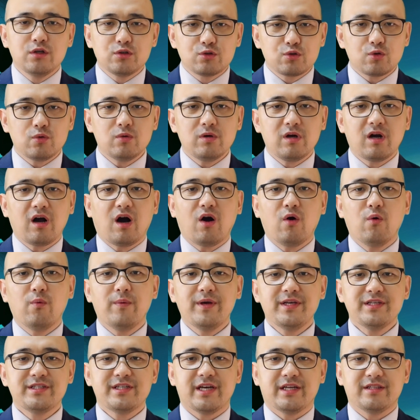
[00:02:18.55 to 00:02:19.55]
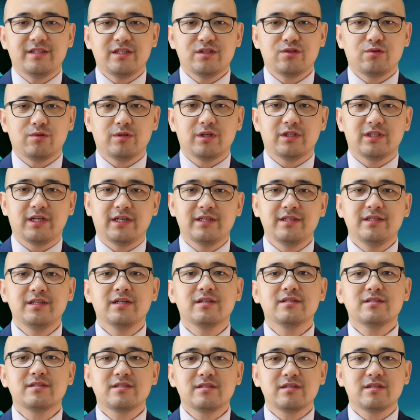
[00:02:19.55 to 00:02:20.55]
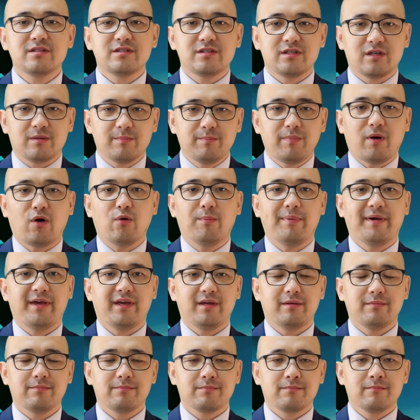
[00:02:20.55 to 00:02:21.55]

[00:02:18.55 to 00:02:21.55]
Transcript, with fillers: 中高危险地区的人应自行报备。